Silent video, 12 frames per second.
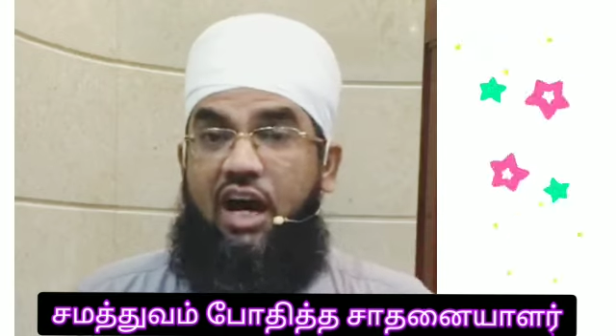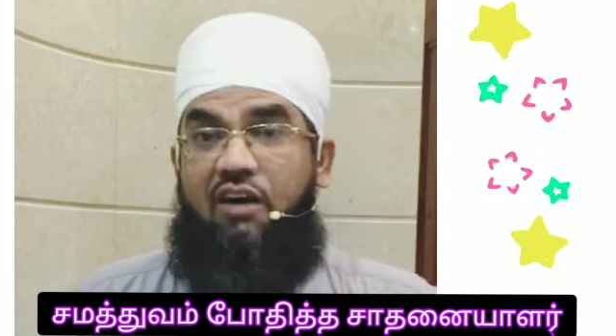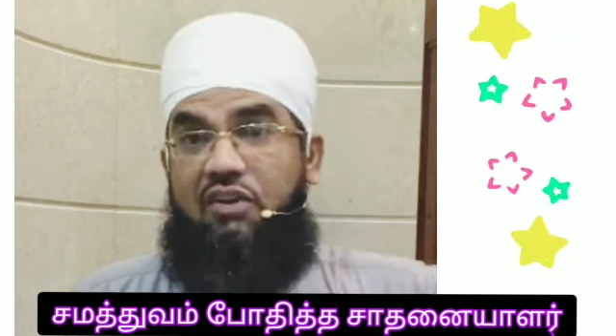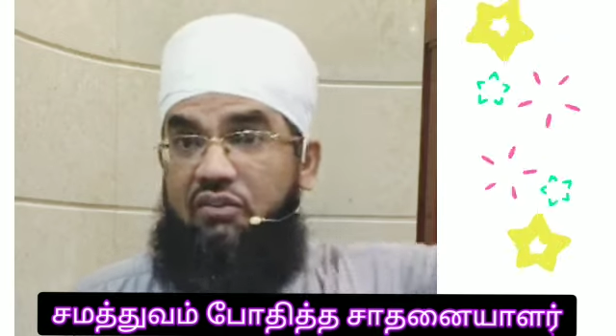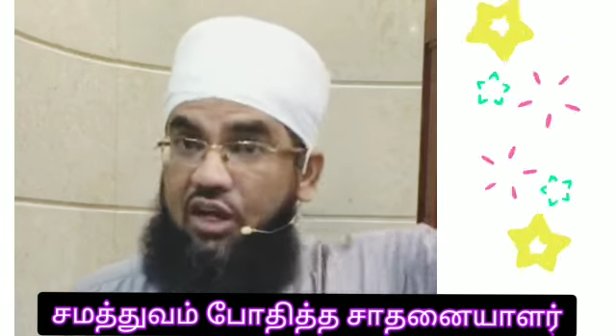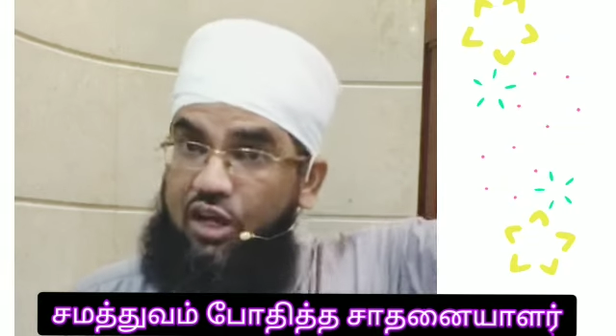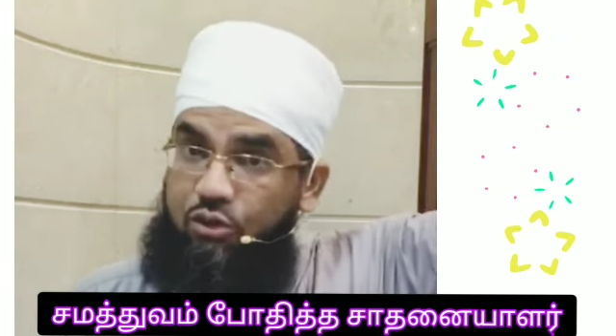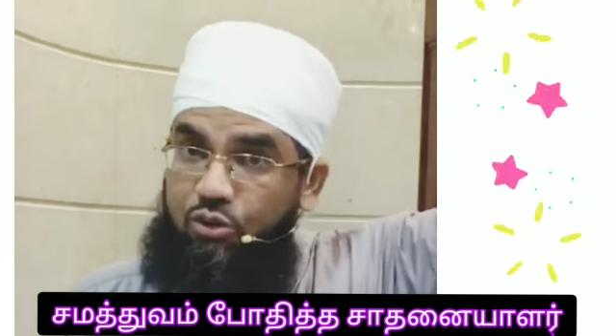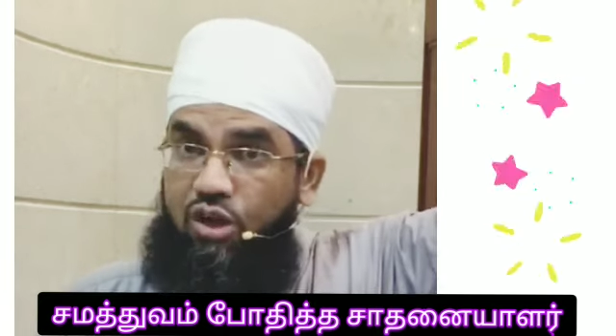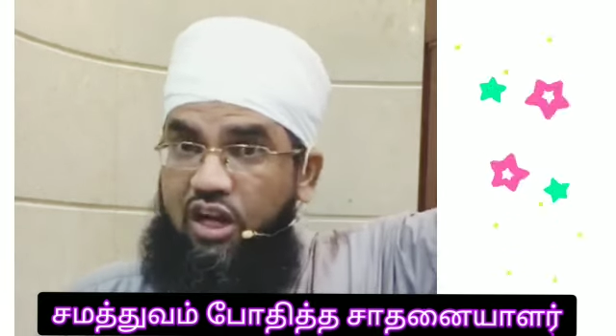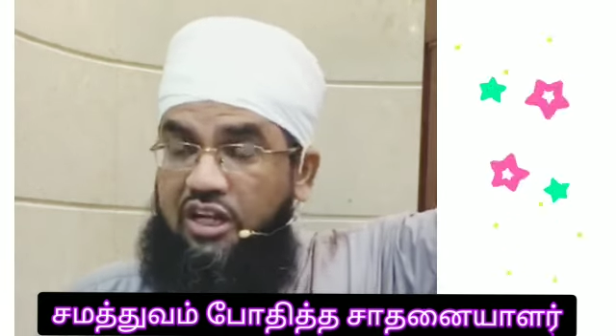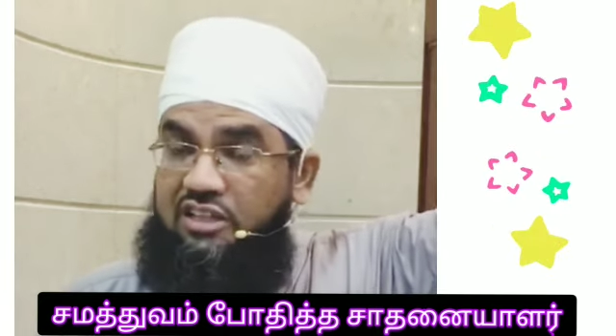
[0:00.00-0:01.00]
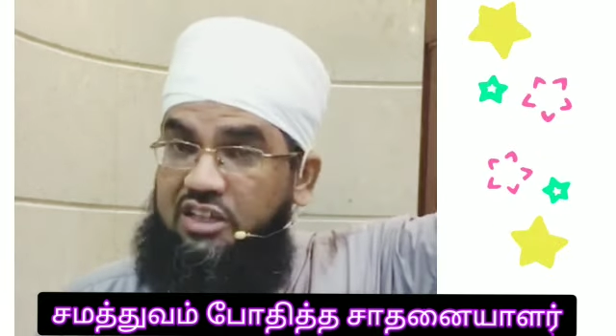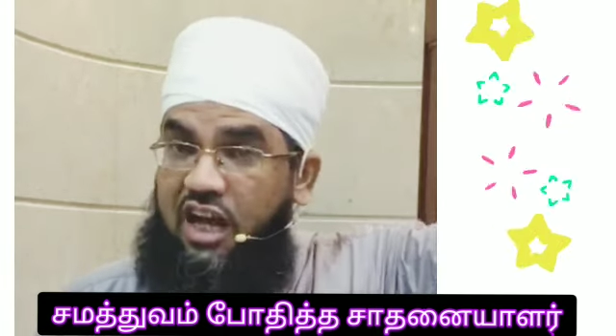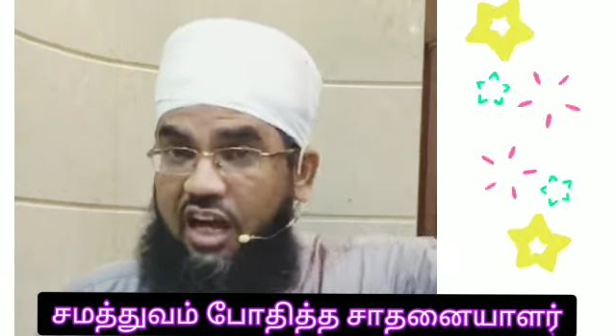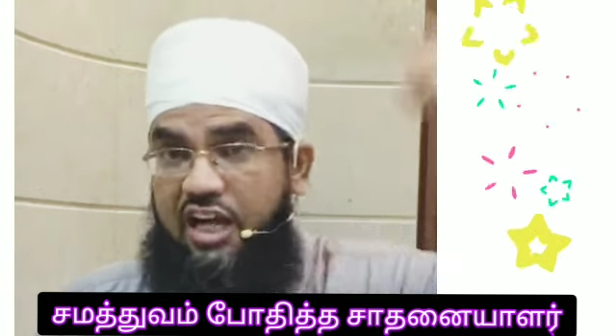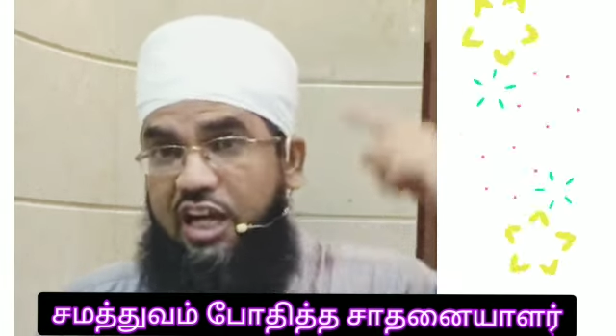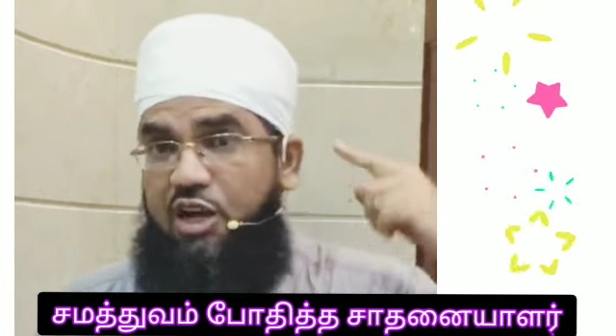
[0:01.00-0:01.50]
அவர் வெளியூர்ல இருந்து
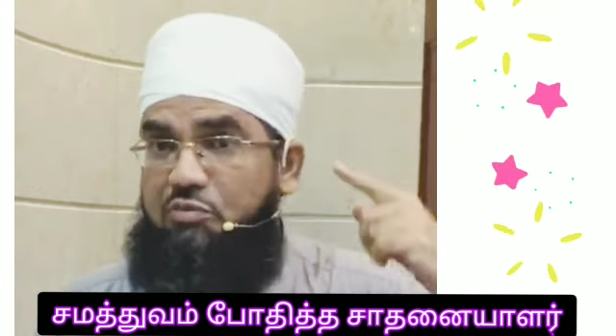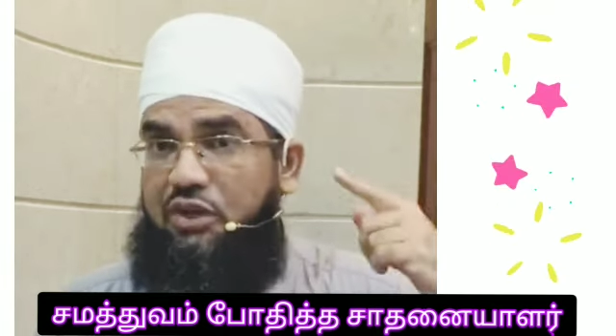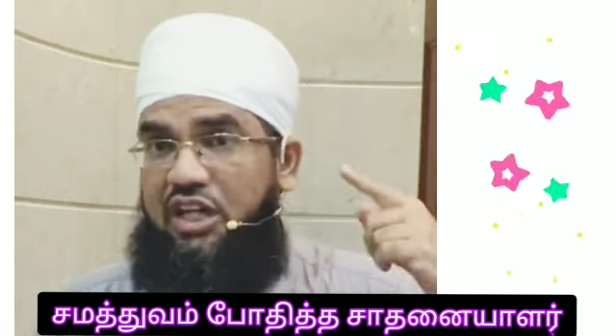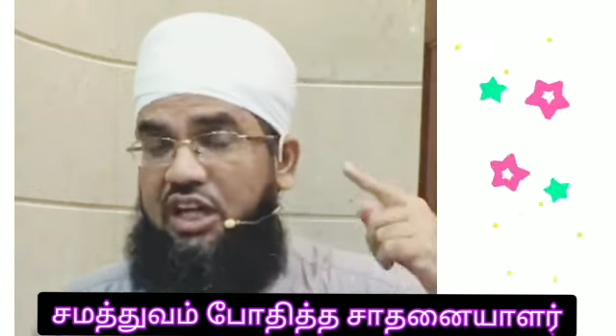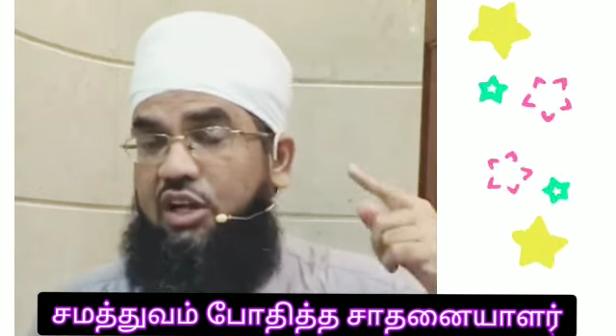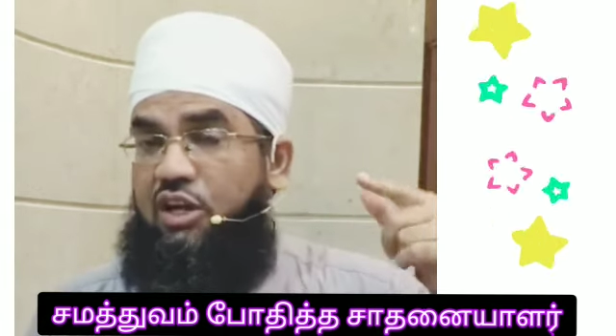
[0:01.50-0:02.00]
நாங்க எப்படி